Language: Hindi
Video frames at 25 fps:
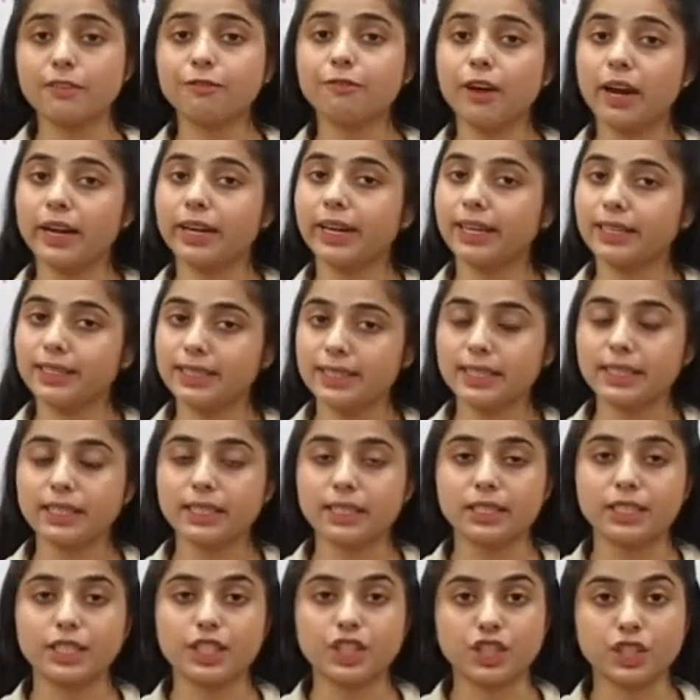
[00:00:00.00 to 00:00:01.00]
था
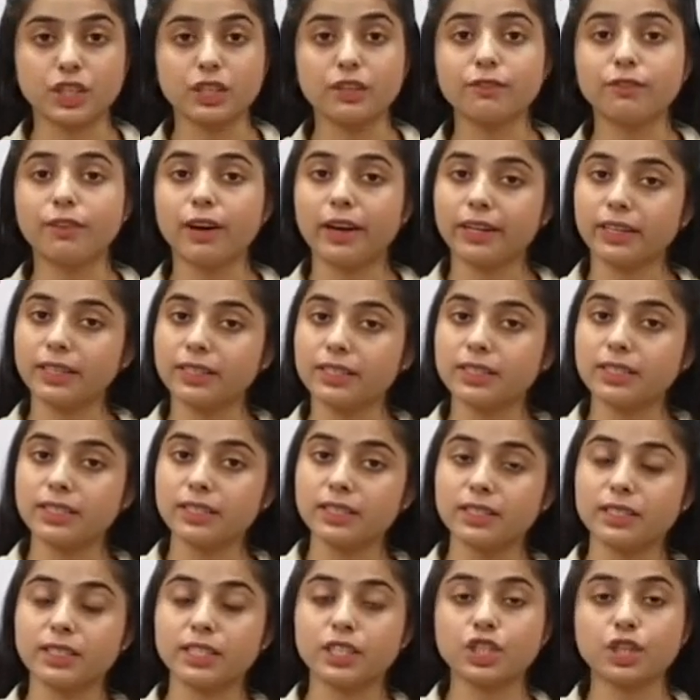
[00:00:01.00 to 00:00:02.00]
फाइनेंसिंग डिसीजन
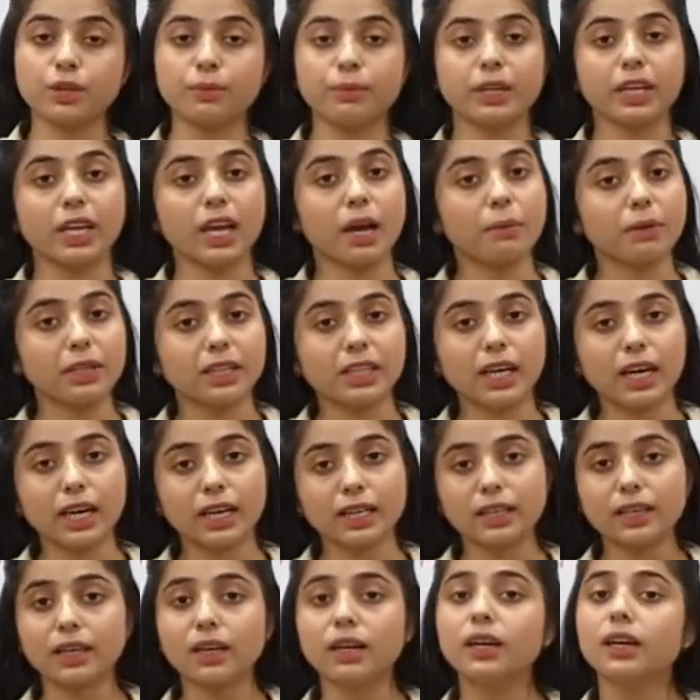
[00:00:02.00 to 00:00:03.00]
फाइनेंसिंग डिसीजन में क्या
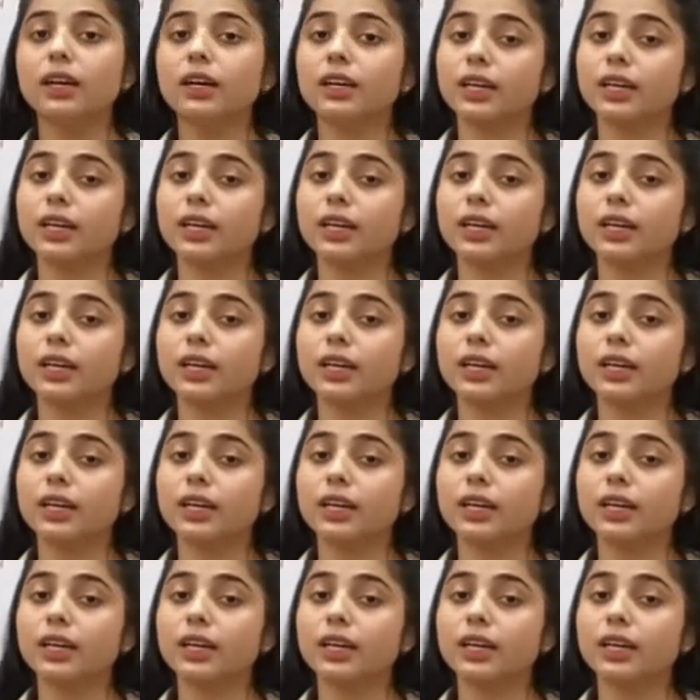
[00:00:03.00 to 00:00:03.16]
बताया था